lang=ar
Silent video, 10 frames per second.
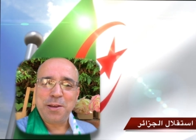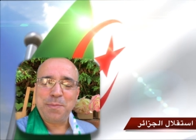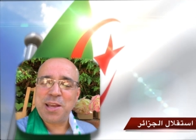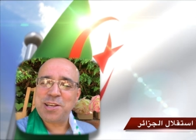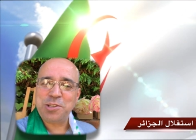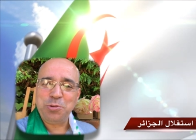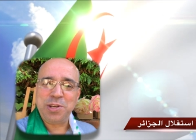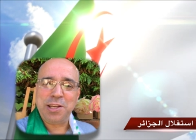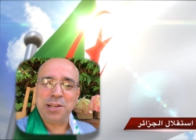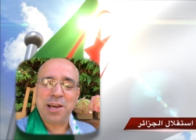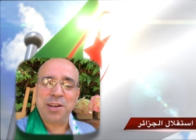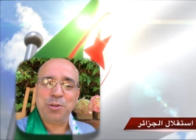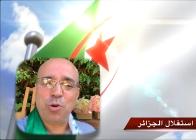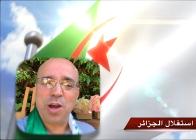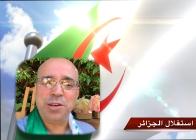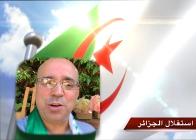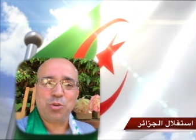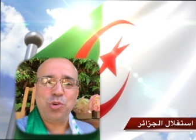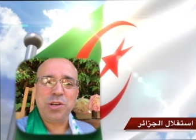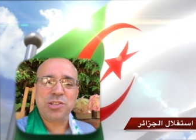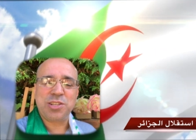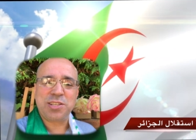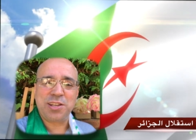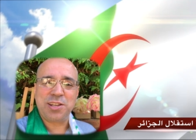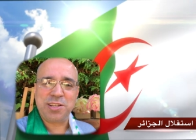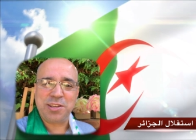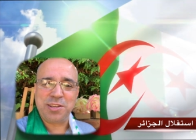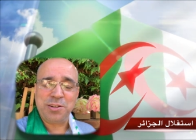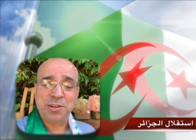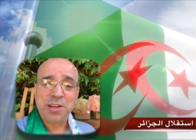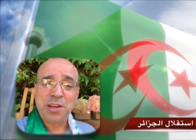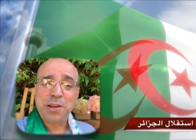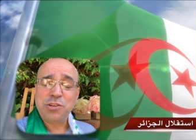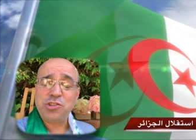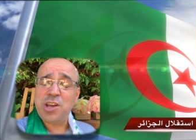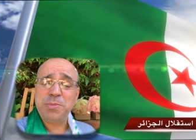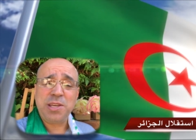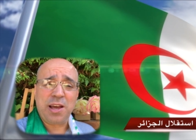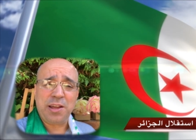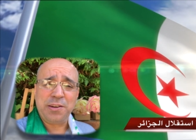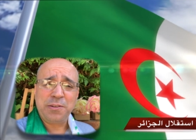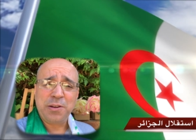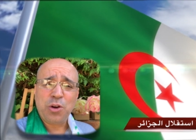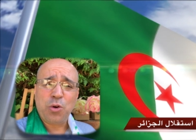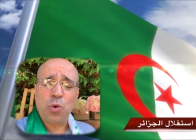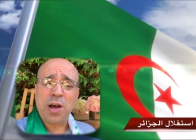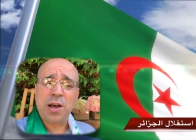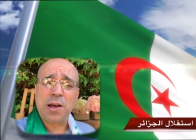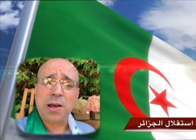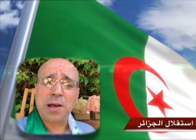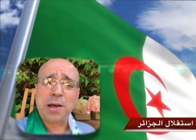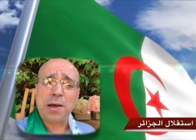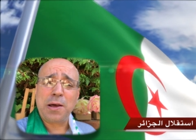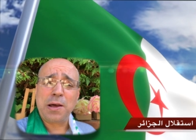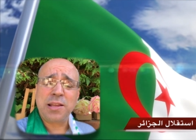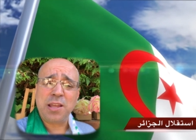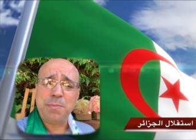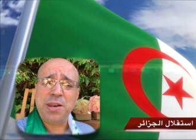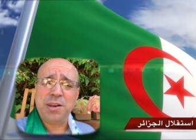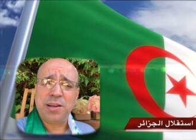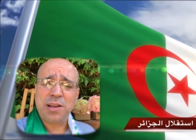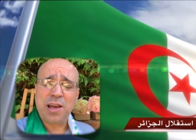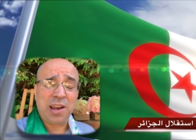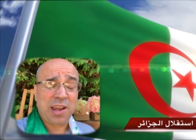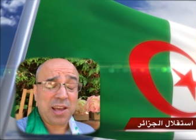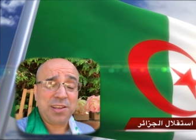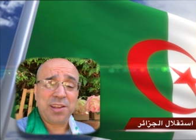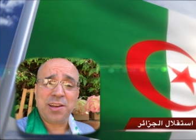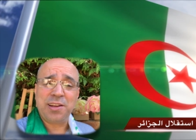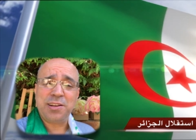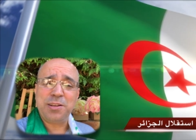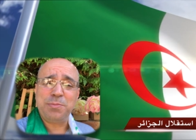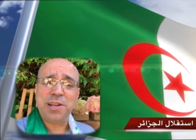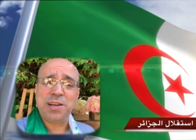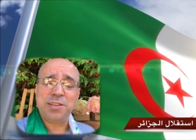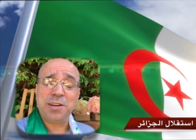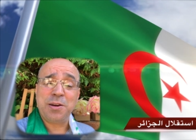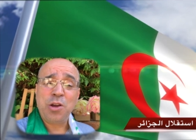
ما يسعني إلا أن أهنئ كل الجزائريين جميعا وأتمنى الخير لبلادنا